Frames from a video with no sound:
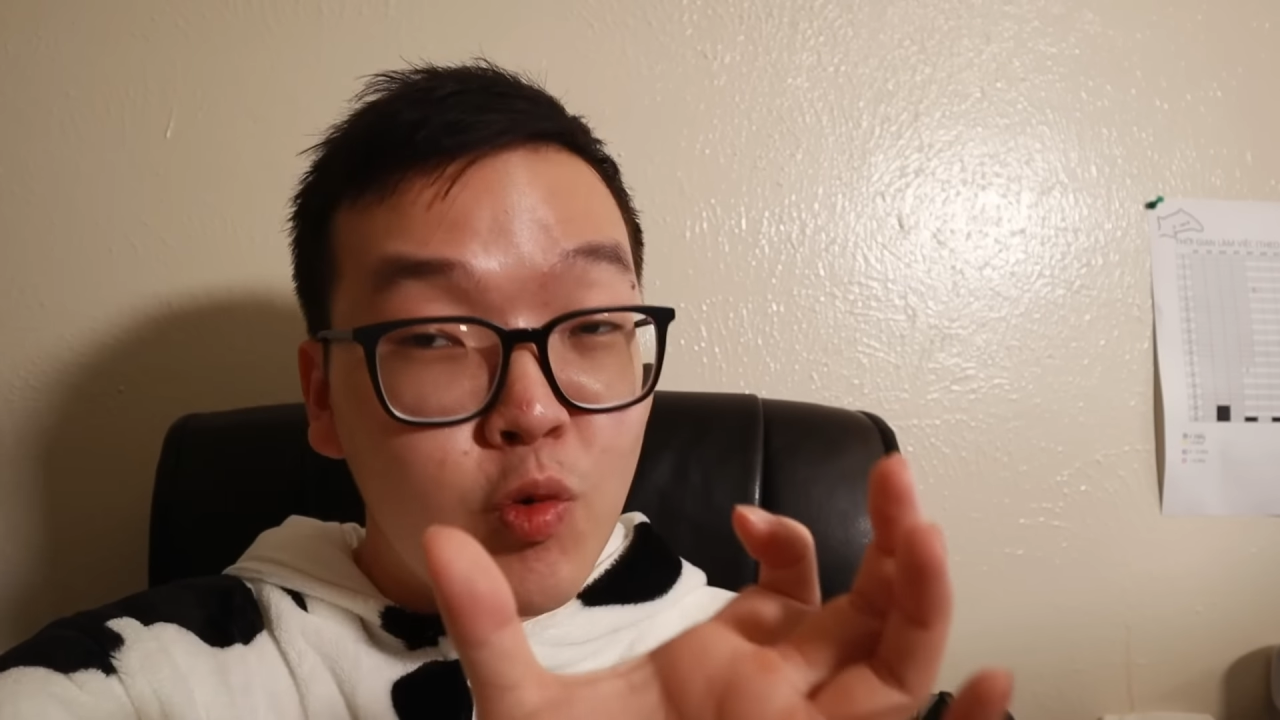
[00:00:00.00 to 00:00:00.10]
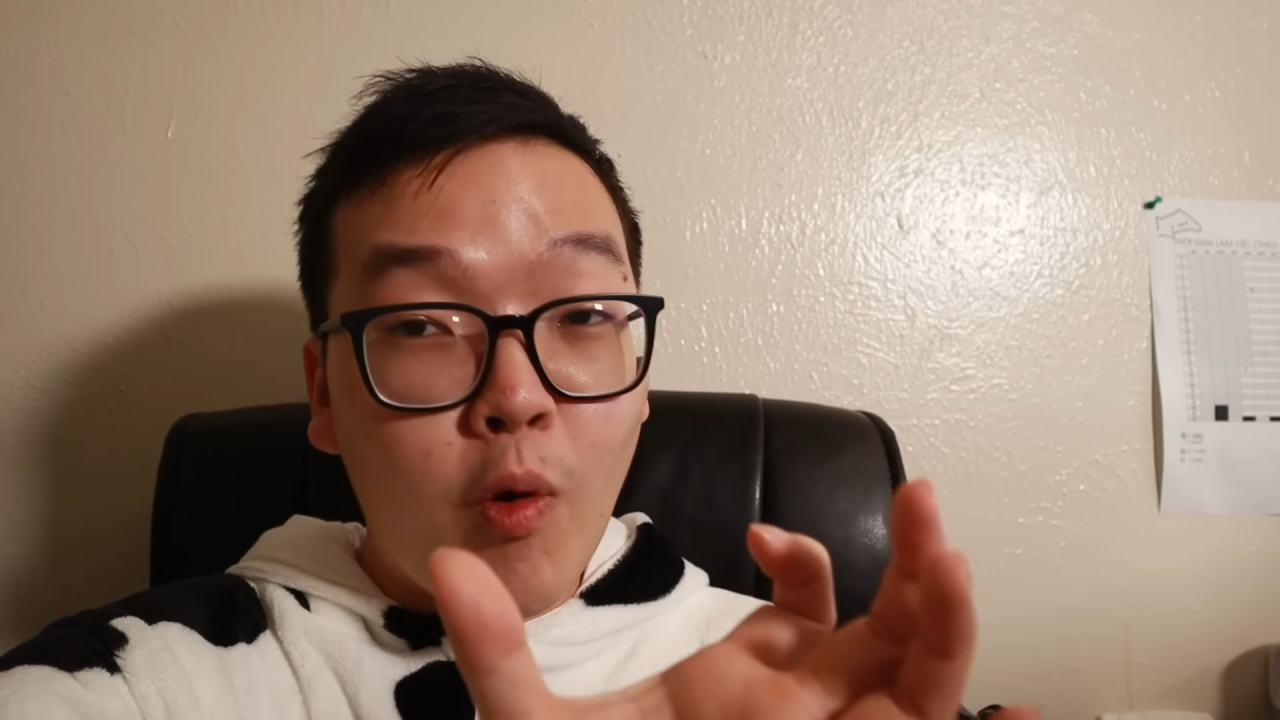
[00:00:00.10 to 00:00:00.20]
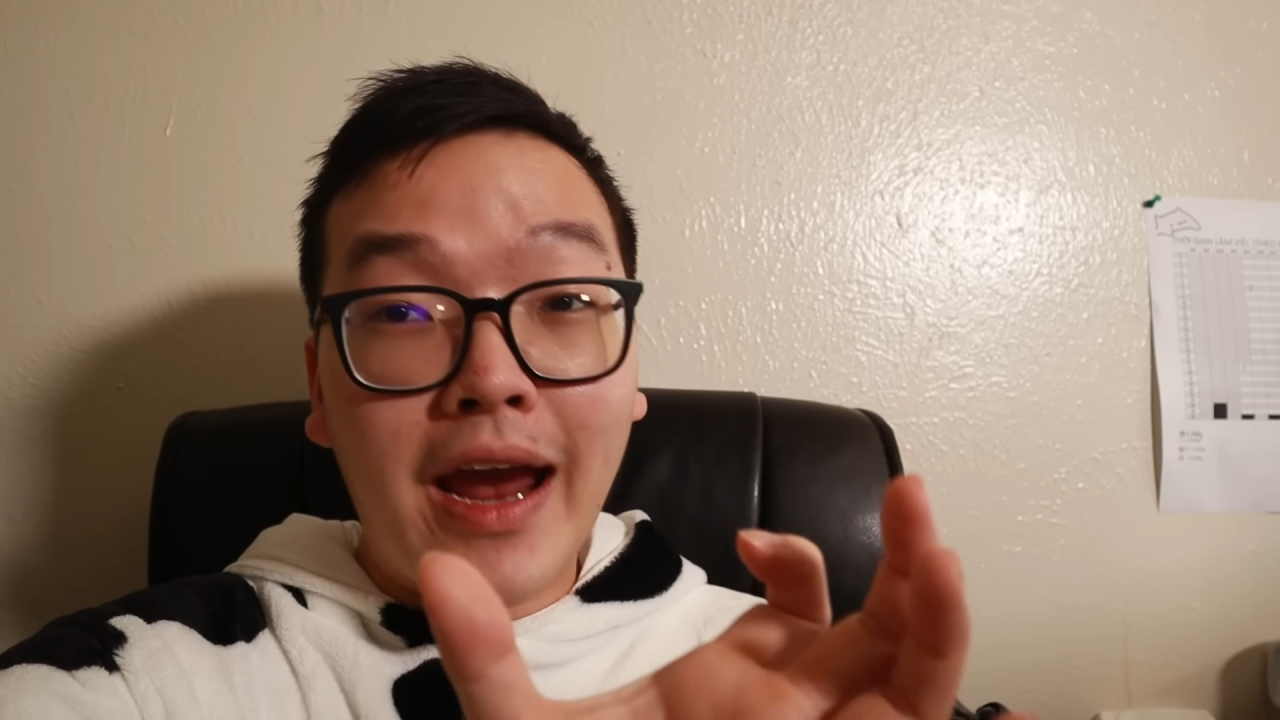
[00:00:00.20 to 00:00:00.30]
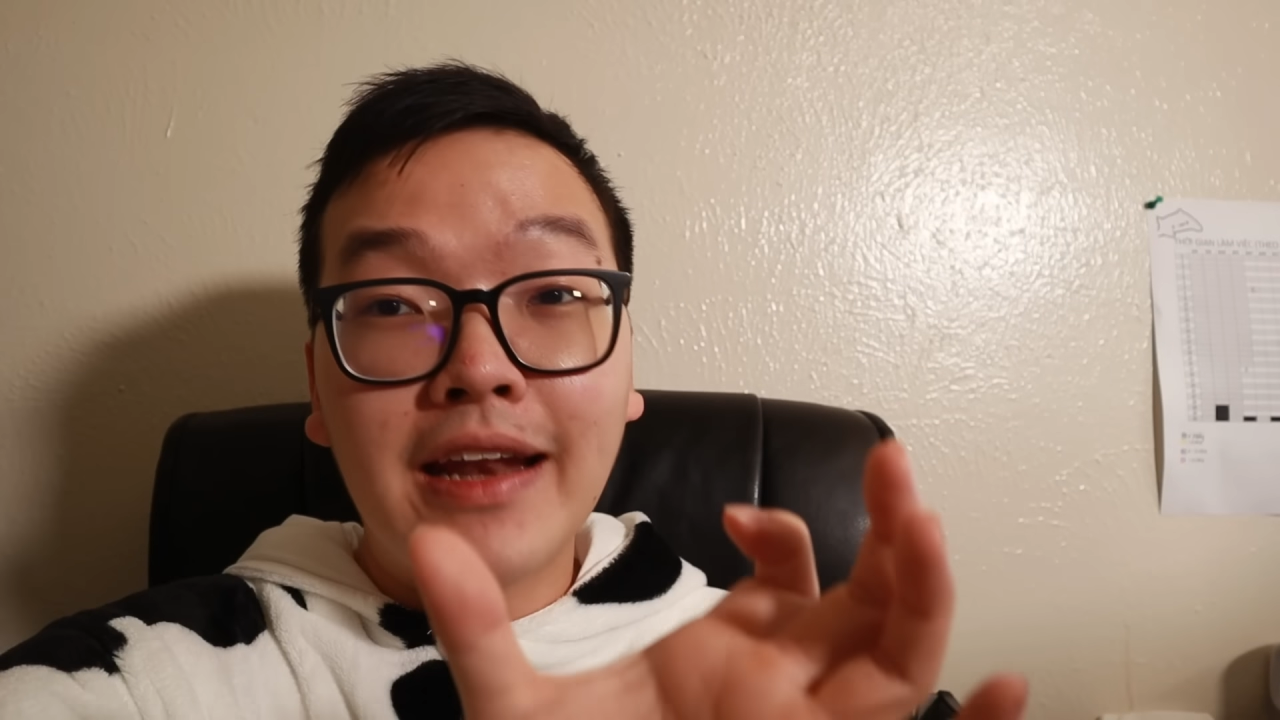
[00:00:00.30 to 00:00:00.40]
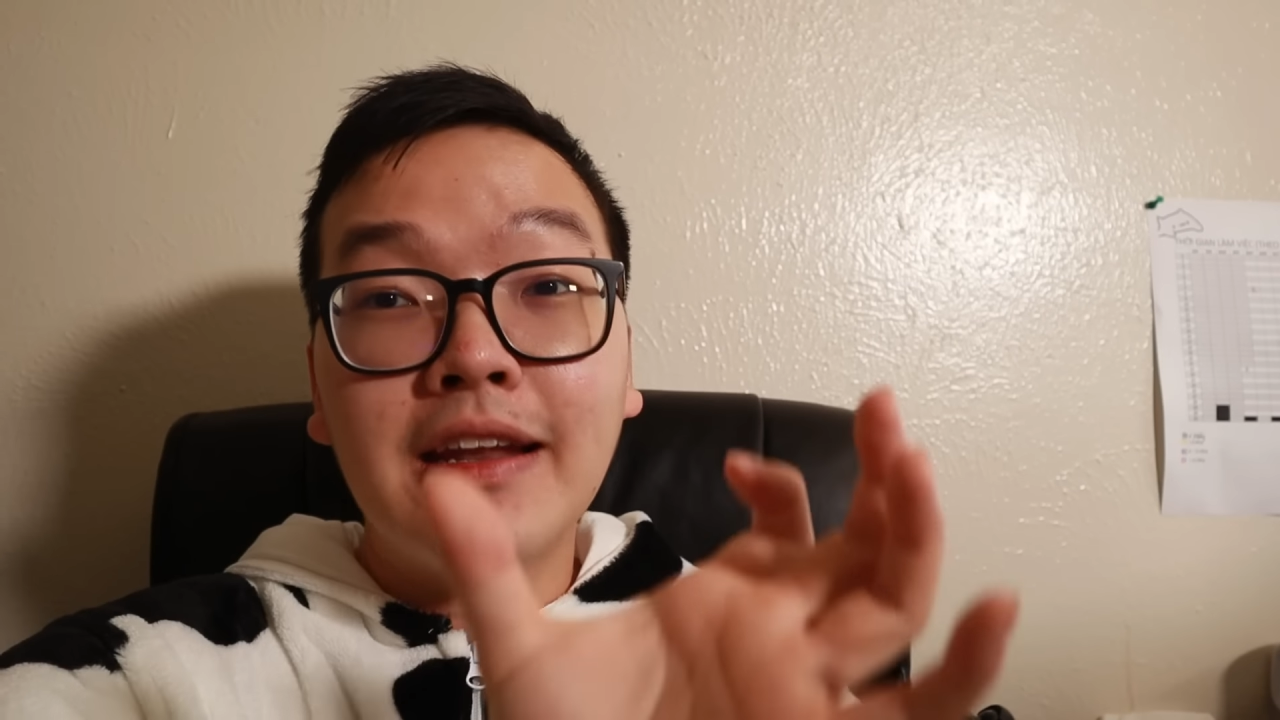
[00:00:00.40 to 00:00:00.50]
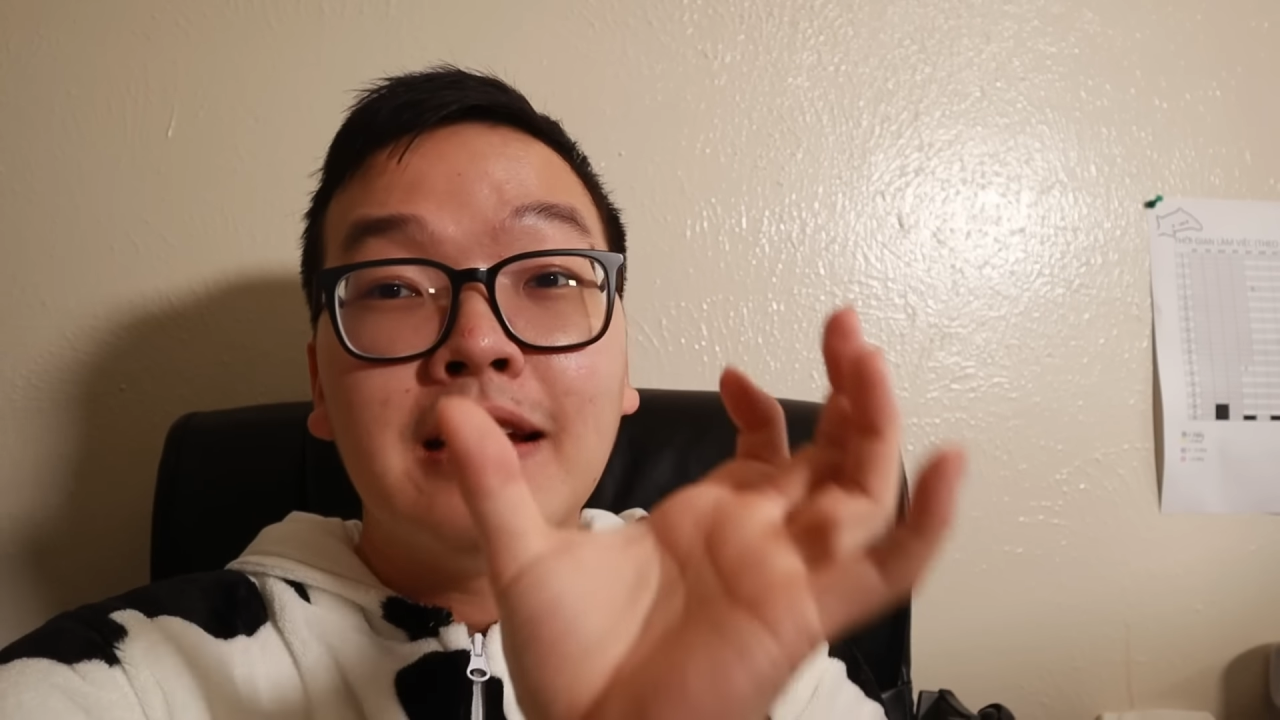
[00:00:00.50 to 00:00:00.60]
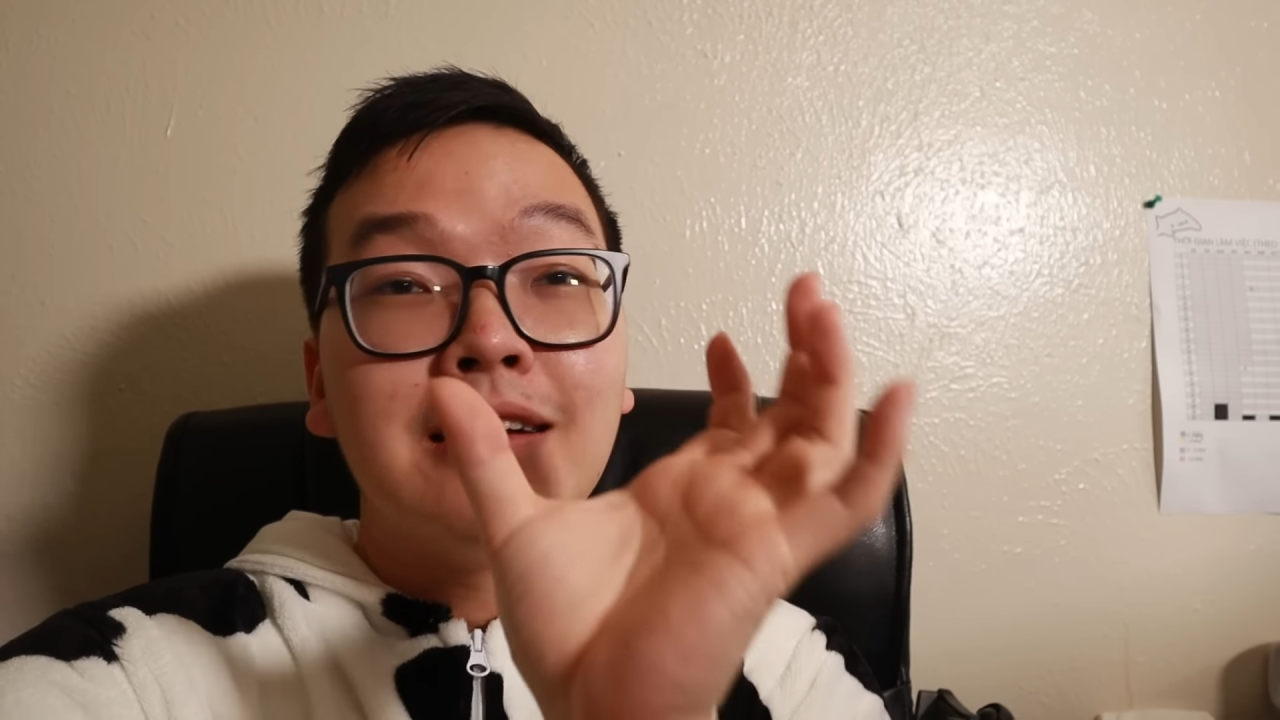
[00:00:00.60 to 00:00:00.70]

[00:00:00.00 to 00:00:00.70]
chứng khoán